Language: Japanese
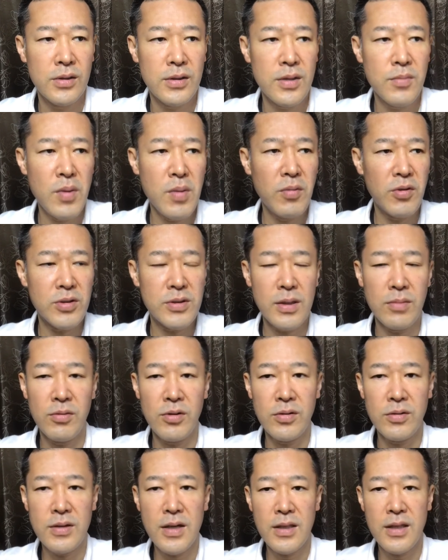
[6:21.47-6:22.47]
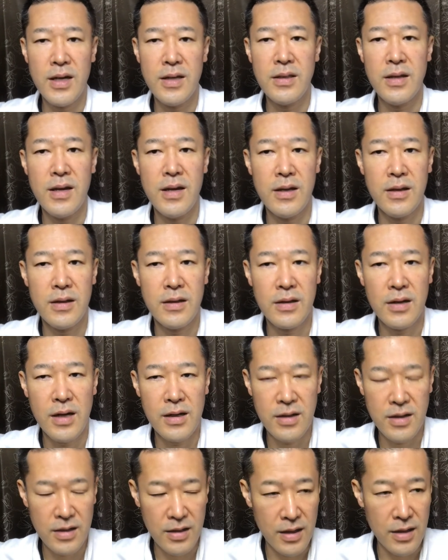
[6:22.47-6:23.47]
でメモしたものには大体
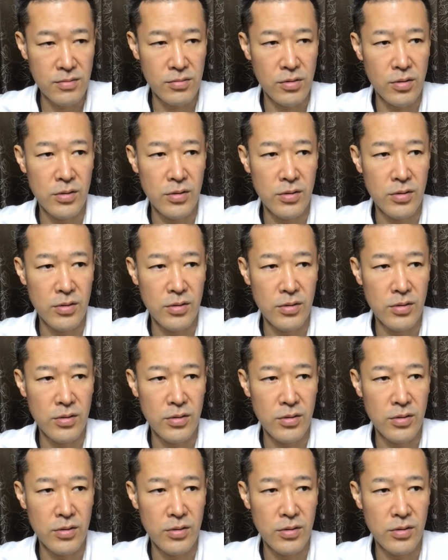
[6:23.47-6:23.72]
関係がある